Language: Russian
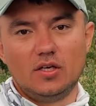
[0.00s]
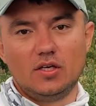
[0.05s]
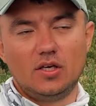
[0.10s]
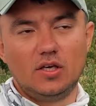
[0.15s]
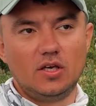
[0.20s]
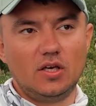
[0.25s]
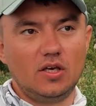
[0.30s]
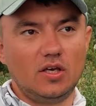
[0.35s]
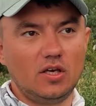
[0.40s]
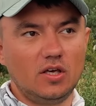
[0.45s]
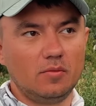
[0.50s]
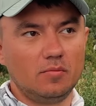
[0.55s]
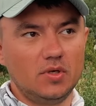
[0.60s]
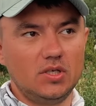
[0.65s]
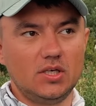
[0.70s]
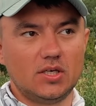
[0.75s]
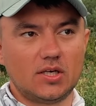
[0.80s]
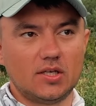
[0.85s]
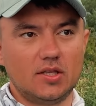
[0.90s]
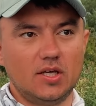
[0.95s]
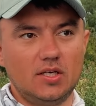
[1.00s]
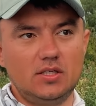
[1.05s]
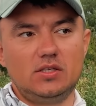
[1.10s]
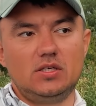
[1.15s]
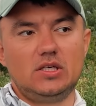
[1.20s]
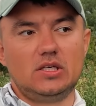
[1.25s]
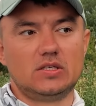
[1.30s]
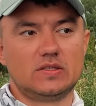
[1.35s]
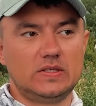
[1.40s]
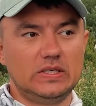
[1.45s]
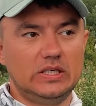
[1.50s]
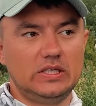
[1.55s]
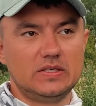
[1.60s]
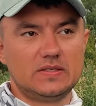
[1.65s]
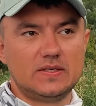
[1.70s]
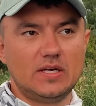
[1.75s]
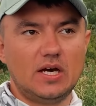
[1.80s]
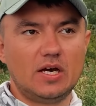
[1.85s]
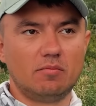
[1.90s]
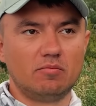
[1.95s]
И мы никогда не
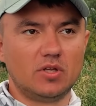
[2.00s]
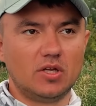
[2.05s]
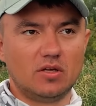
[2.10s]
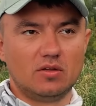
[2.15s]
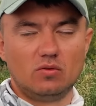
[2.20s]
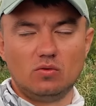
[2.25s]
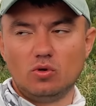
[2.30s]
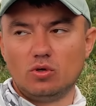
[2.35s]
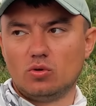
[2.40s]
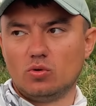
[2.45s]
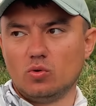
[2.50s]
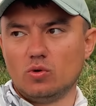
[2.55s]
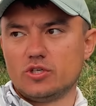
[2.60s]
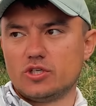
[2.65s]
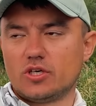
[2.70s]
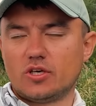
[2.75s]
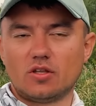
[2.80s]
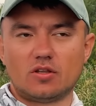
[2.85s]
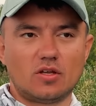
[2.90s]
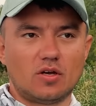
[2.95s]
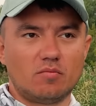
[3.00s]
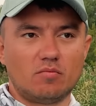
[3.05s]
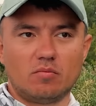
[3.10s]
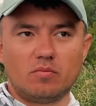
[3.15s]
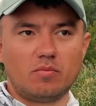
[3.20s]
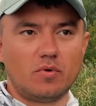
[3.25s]
закисаем на одной точке там